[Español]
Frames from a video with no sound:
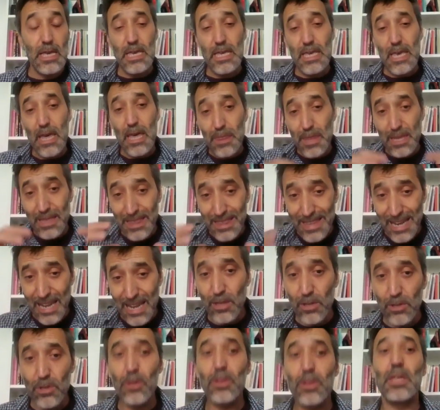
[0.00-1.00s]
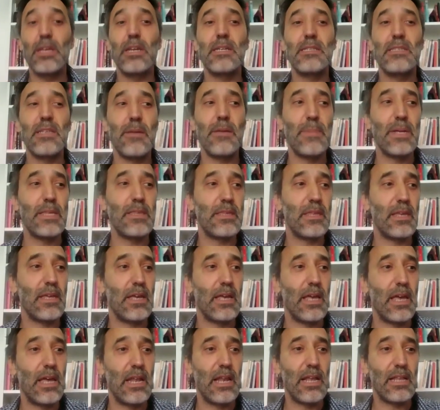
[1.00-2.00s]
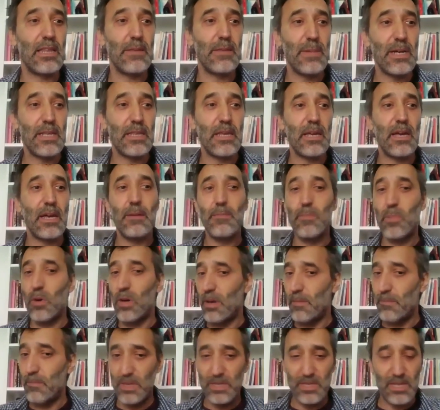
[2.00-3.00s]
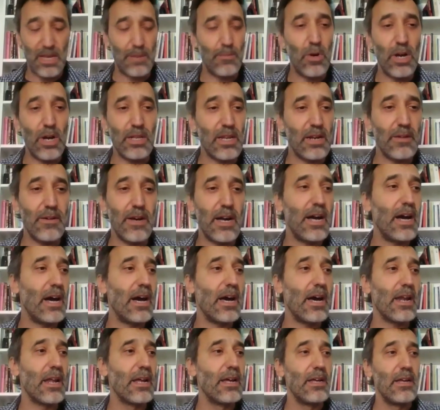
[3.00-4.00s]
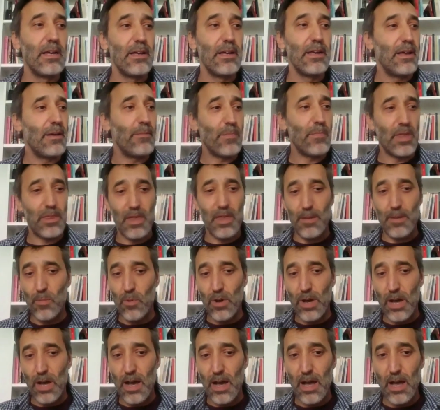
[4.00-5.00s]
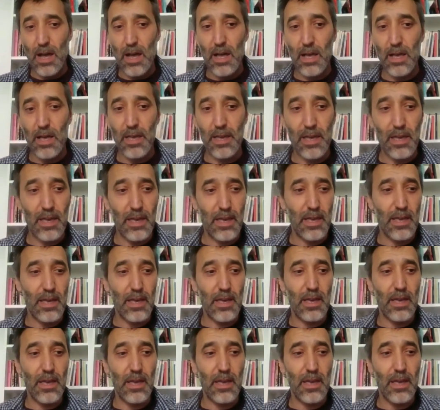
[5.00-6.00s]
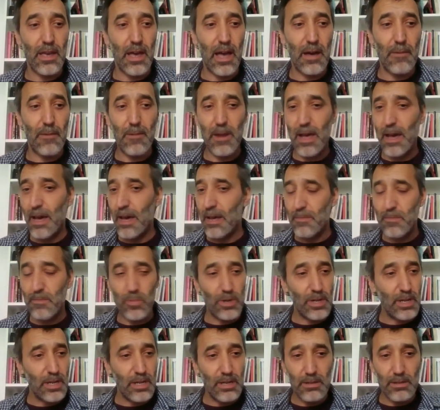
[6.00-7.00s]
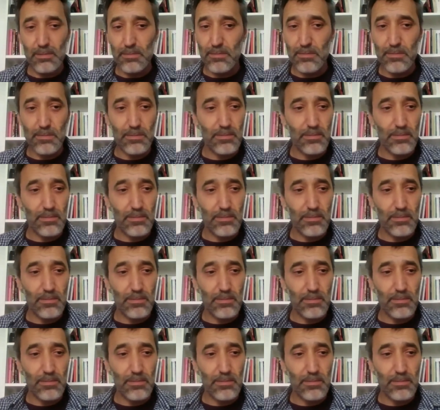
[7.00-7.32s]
Y ya centrándonos directamente en la temática, pues empezamos a trabajar, empezamos a eh, hablar pues,